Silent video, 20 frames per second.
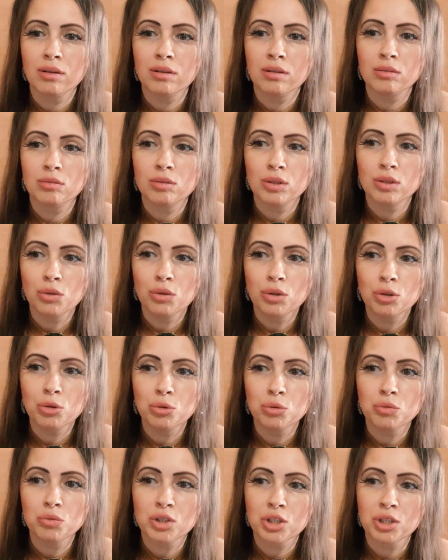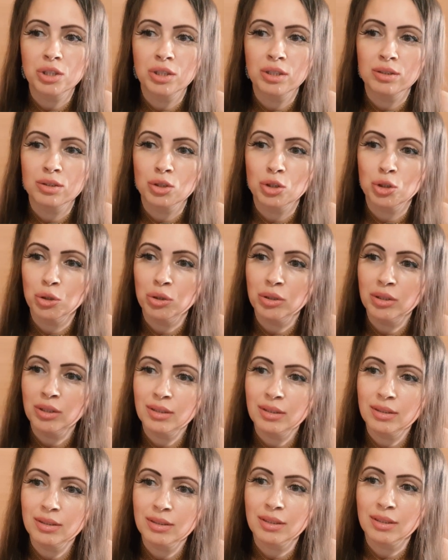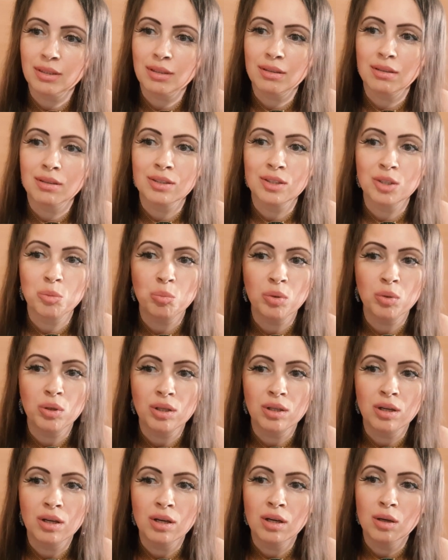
«Вы трое утверждаете, что это коза, а не бык.